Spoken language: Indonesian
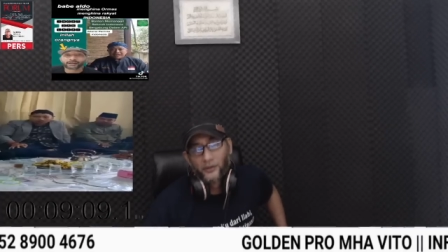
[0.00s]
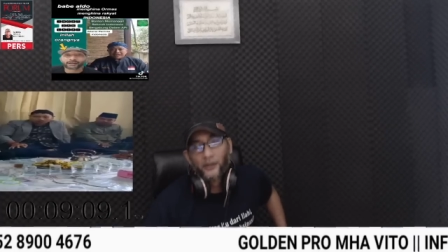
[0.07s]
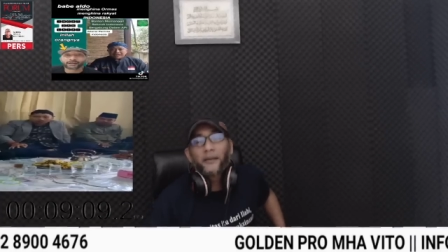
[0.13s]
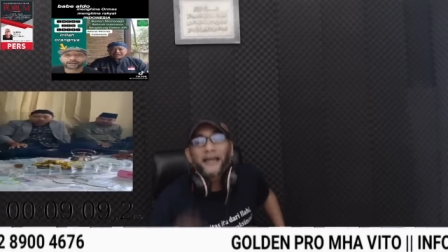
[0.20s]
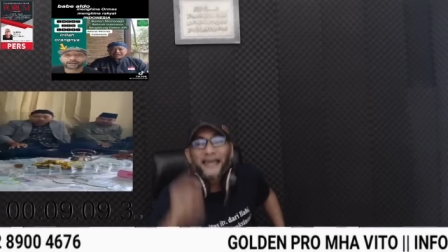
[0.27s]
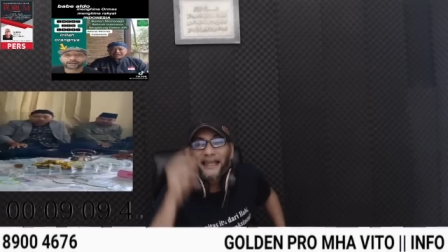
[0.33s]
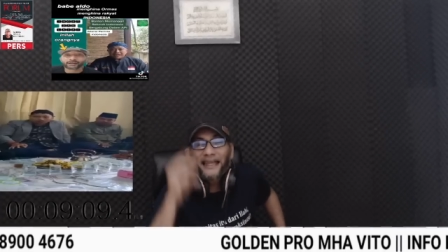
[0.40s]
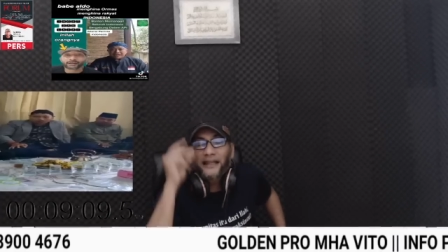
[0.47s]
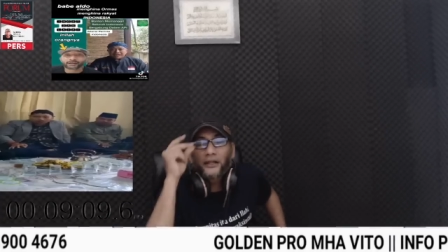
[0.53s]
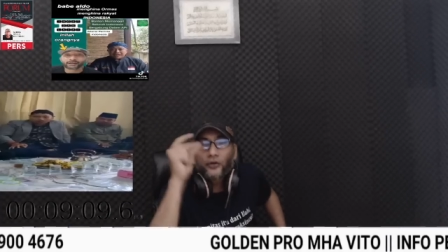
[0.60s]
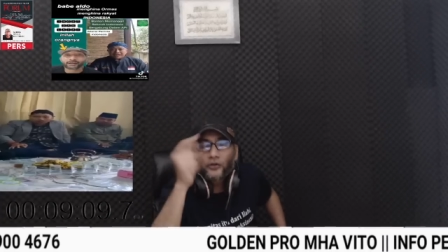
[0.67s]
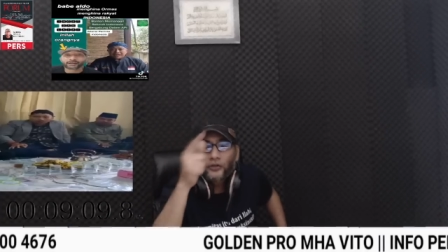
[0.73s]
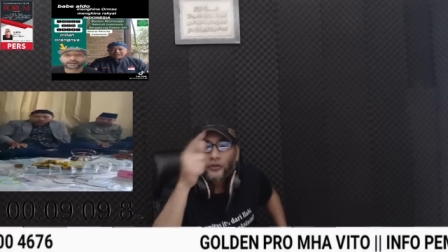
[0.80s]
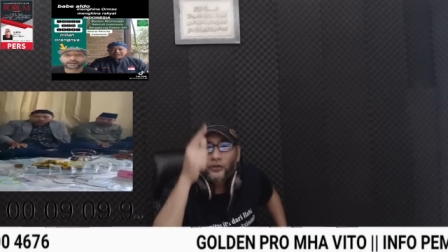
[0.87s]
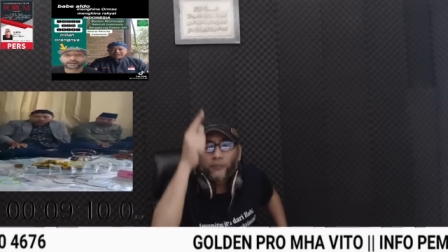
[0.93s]
begitu
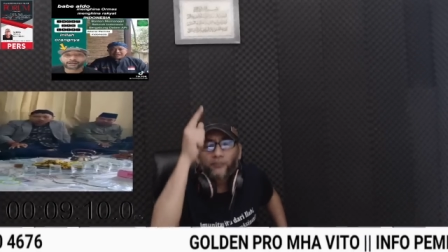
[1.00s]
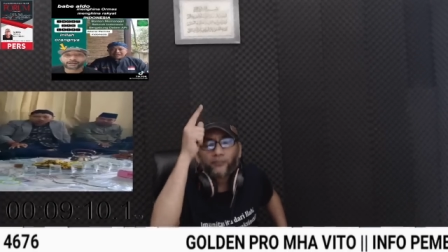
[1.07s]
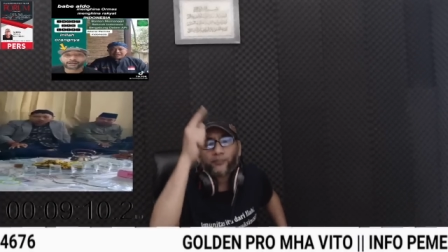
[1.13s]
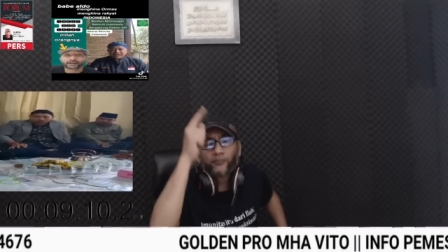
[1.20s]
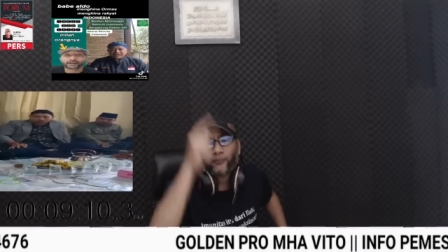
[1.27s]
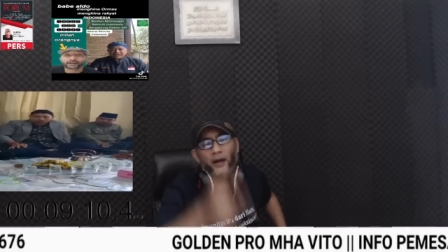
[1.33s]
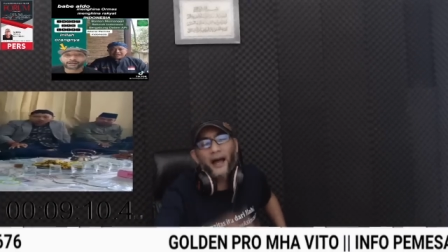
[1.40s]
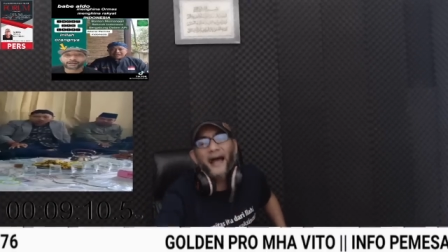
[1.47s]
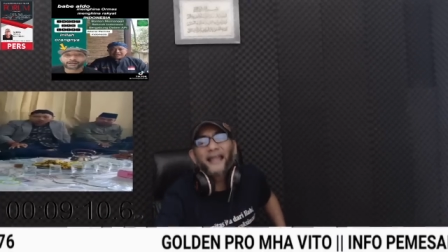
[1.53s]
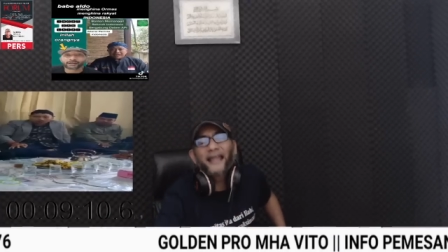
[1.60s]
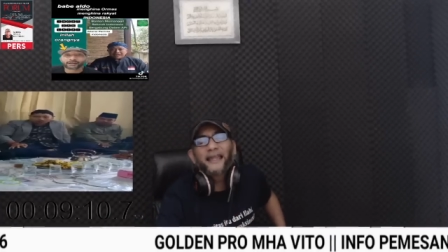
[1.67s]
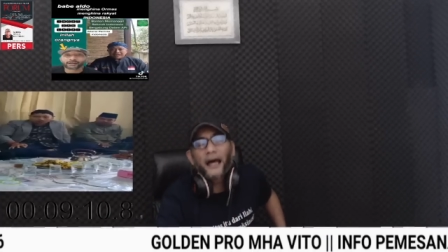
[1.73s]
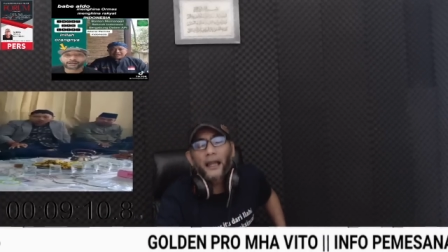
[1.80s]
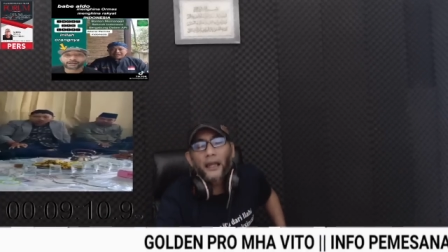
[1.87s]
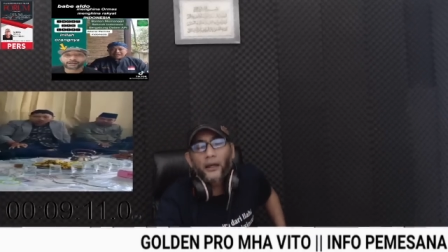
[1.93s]
suf
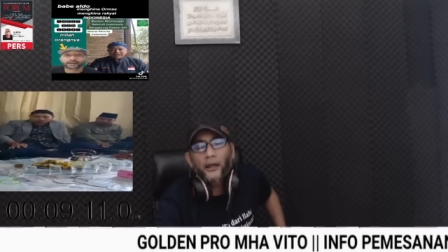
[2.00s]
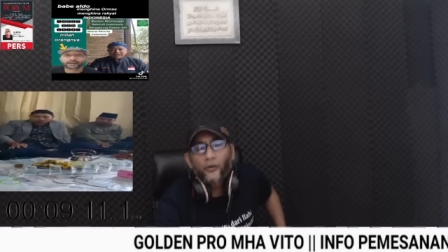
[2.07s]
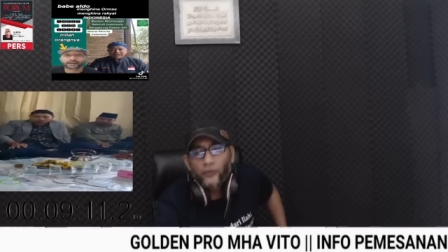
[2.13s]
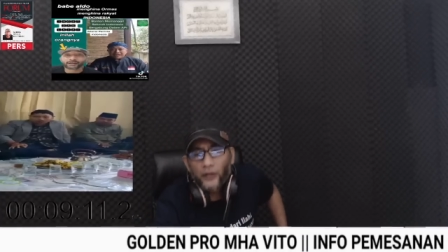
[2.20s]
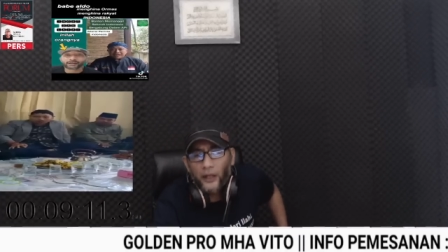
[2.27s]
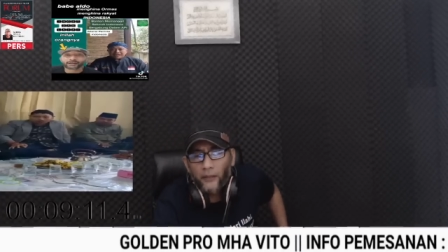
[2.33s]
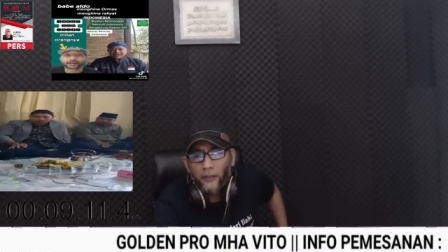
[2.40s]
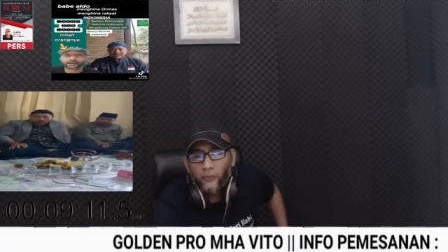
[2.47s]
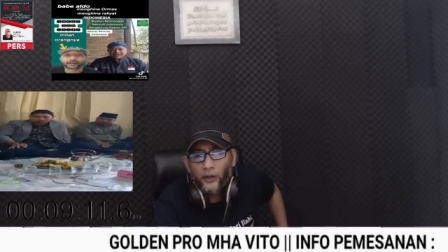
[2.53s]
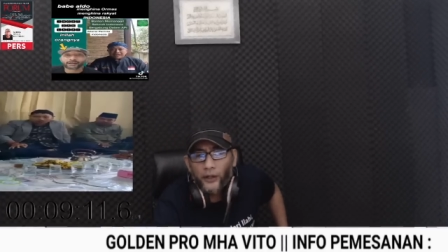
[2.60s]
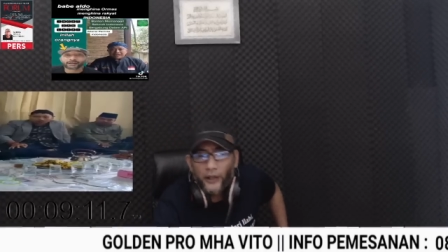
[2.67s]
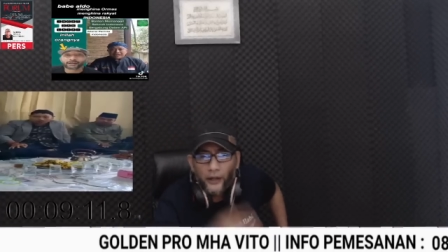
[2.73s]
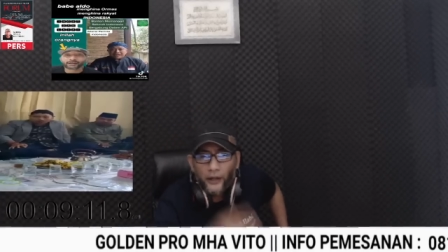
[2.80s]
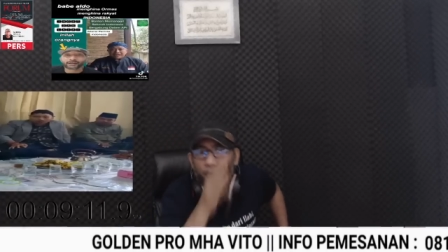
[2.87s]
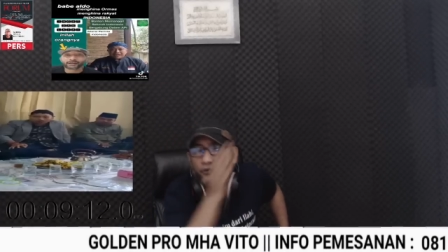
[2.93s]
ada lagunya bukan
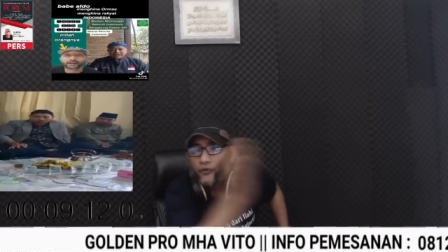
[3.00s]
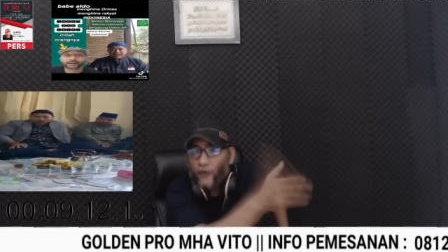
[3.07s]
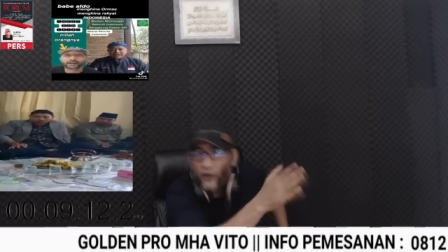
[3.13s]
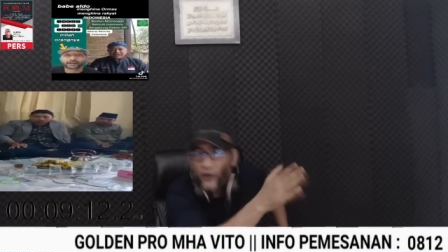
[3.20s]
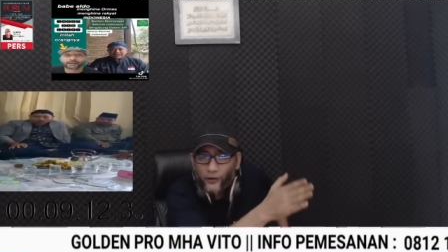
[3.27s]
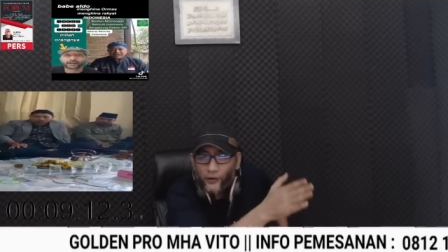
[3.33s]
dari ujung